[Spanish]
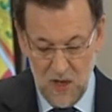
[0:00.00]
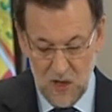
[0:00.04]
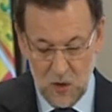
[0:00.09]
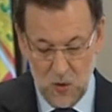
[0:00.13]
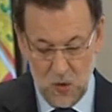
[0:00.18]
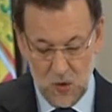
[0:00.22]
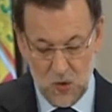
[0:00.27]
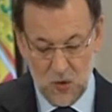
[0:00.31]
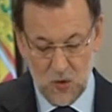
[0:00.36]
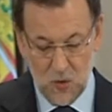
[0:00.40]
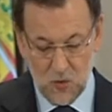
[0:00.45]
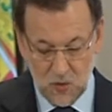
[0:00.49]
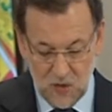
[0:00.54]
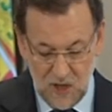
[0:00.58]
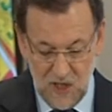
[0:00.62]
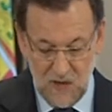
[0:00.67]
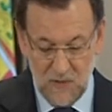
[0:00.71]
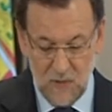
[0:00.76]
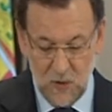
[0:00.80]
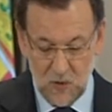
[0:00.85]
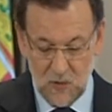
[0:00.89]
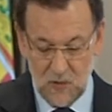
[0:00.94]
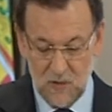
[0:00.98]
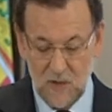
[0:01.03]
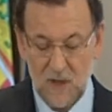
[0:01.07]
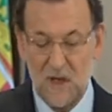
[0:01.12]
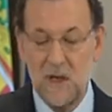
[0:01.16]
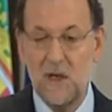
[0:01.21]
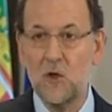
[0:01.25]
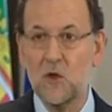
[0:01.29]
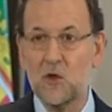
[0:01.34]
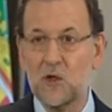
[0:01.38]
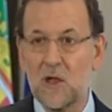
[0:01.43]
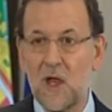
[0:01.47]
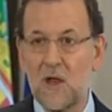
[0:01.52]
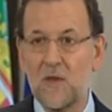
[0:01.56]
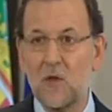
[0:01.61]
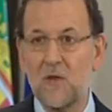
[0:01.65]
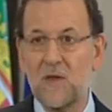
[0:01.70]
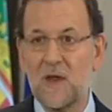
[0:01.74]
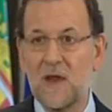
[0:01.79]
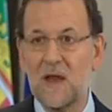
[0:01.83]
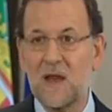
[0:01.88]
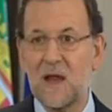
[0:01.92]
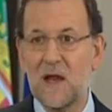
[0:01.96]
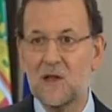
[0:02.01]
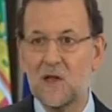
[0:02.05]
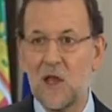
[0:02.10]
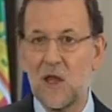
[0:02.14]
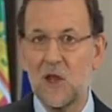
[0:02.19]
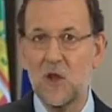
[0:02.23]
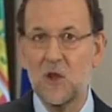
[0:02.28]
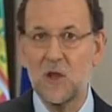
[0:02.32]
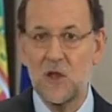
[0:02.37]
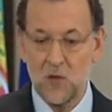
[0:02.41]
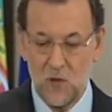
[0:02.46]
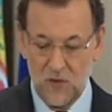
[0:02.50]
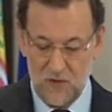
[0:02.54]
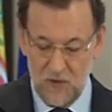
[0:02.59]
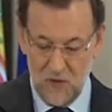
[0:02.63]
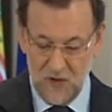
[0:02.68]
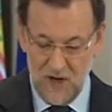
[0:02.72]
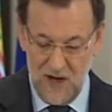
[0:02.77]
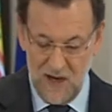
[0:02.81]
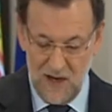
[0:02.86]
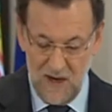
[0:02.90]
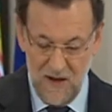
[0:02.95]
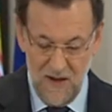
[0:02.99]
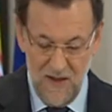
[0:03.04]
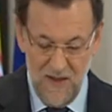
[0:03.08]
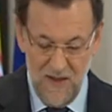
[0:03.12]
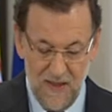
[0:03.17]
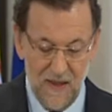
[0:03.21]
constructivo y dotado de lealtad institucional